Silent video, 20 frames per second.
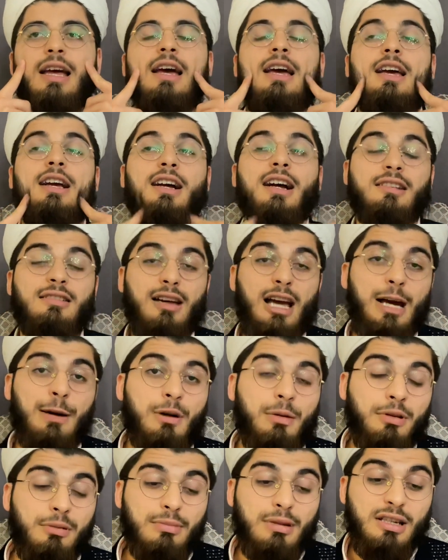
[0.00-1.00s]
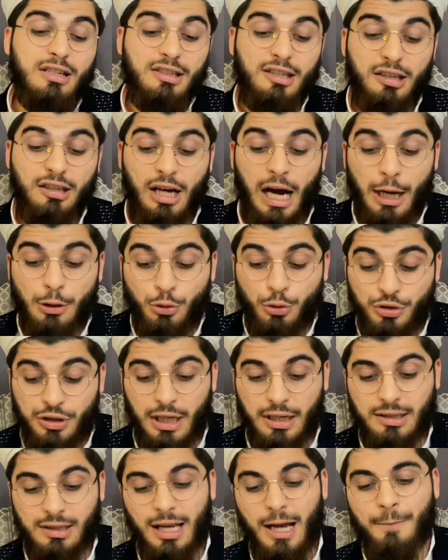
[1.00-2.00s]
e, kaza yapabilme riski daha
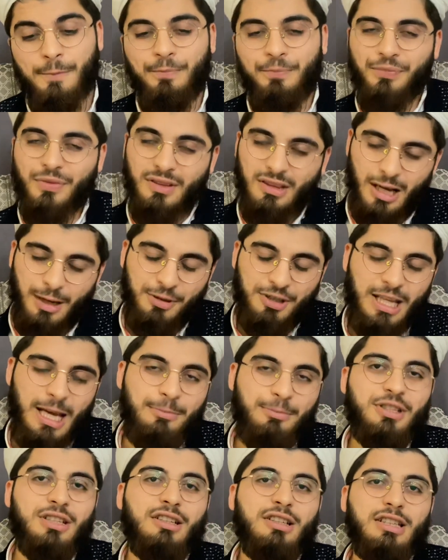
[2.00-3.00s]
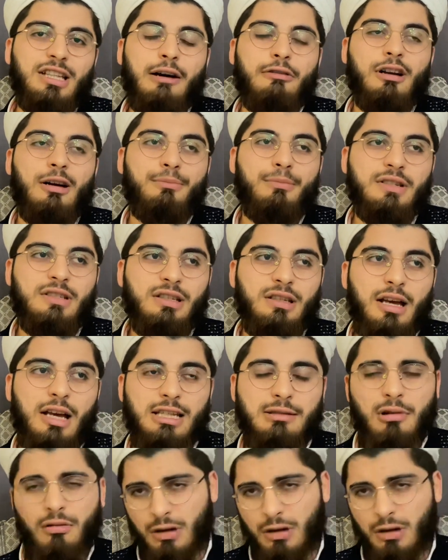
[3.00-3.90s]
yüksekse tabii temkinli davranması lazım.